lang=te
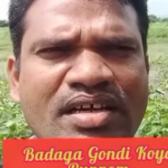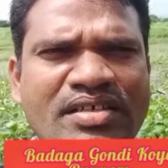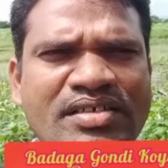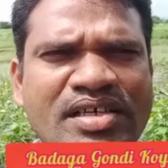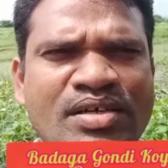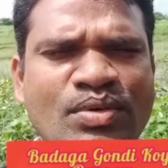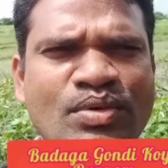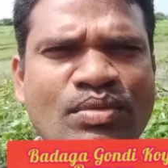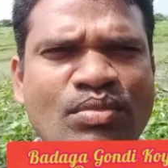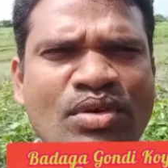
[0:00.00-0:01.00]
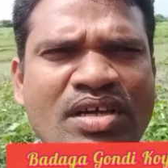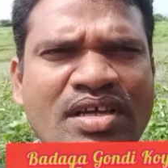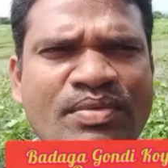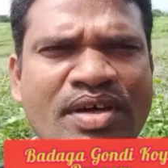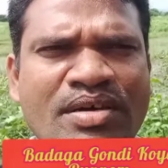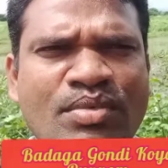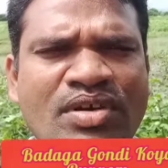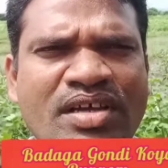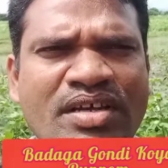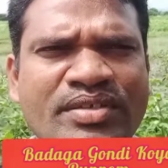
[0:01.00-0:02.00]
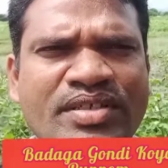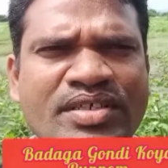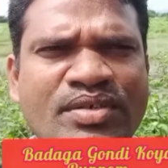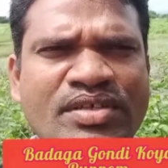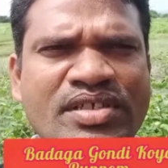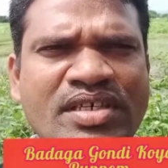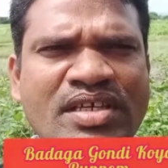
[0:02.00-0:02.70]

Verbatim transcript: చెట్లు మూలికను వనమూలికలను తీసుకొచ్చి